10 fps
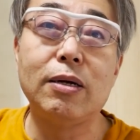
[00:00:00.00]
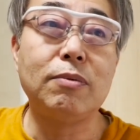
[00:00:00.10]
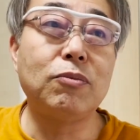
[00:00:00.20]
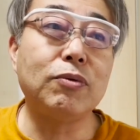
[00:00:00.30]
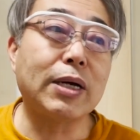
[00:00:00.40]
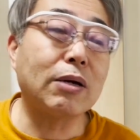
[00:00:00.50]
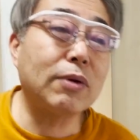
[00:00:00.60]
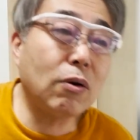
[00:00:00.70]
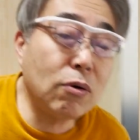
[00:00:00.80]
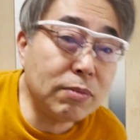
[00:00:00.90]
もう中野
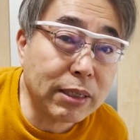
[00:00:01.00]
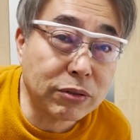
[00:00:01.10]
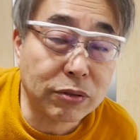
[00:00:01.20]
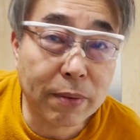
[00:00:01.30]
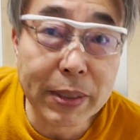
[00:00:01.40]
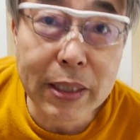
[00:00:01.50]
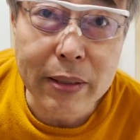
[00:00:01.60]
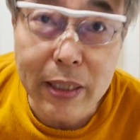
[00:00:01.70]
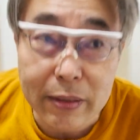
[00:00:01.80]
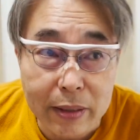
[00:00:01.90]
がホームラン打つってめったに
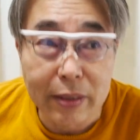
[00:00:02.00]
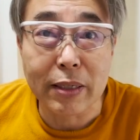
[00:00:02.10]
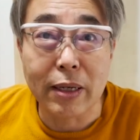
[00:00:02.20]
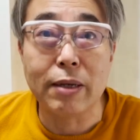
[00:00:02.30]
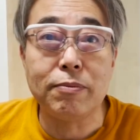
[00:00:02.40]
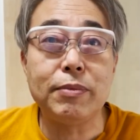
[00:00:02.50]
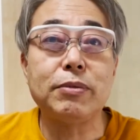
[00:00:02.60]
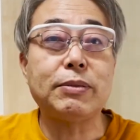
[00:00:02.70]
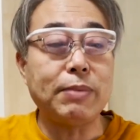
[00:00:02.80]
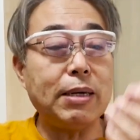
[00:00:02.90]
ないんで、
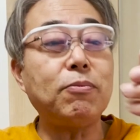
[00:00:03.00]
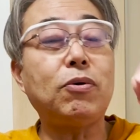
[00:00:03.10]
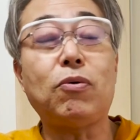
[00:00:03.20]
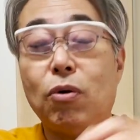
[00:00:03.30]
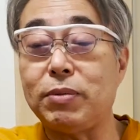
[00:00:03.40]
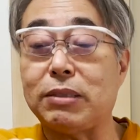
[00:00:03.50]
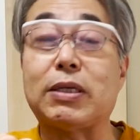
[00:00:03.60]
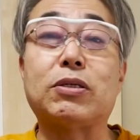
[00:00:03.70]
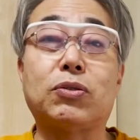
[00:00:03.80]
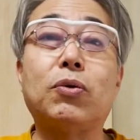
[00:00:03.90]
前もホームラン打っ
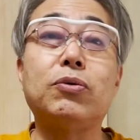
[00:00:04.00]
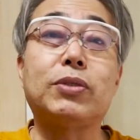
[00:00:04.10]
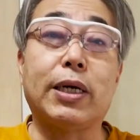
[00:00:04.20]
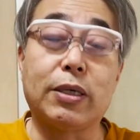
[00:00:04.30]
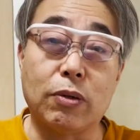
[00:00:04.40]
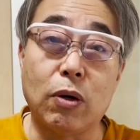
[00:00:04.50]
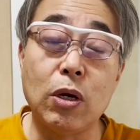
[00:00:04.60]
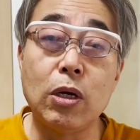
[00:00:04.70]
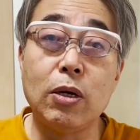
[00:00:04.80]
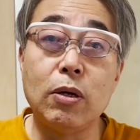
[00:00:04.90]
た時そう言うたんやけど、
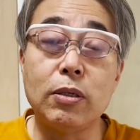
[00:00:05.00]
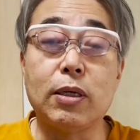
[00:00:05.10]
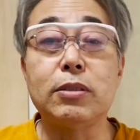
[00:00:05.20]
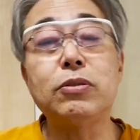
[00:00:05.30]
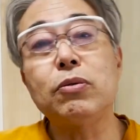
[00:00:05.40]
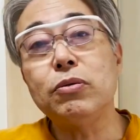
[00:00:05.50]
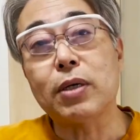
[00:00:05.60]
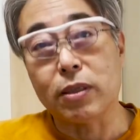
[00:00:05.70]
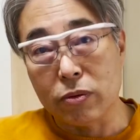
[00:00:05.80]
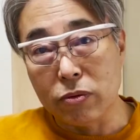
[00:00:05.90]
なんでそう言うた
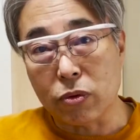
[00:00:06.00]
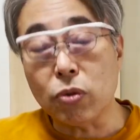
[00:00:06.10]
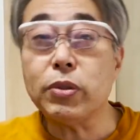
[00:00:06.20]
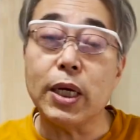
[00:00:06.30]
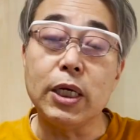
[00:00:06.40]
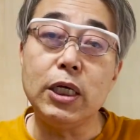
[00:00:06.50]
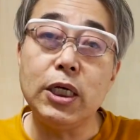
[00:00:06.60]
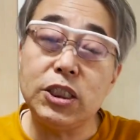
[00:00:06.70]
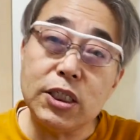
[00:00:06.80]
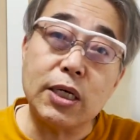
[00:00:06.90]
かっていうと、去年
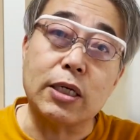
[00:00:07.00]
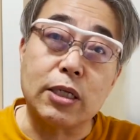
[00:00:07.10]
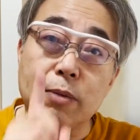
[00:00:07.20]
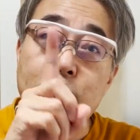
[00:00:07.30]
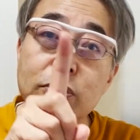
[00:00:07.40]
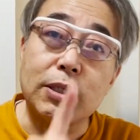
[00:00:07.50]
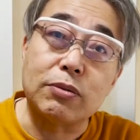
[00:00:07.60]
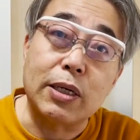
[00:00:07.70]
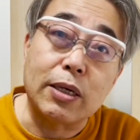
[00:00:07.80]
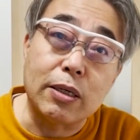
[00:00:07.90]
1年間で1本しか打っ
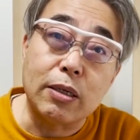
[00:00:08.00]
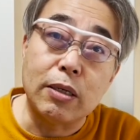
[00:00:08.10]
てない。